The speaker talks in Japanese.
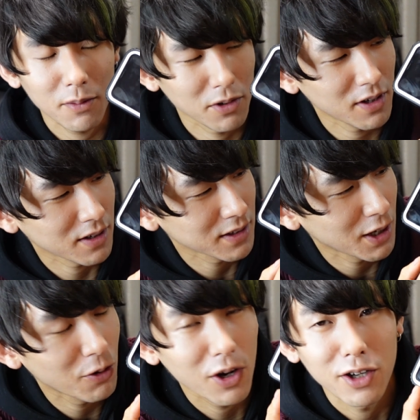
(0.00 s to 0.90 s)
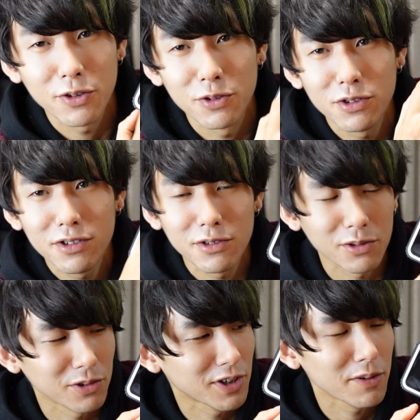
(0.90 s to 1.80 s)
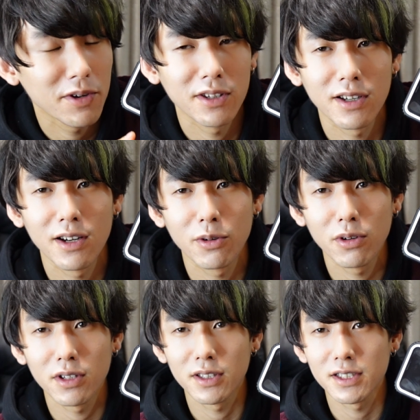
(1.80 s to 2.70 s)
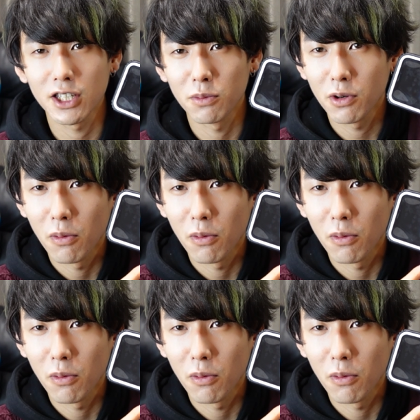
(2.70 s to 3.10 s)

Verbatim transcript: 今なんかタオがぐるっと揺らめいてかっこよかったですけども、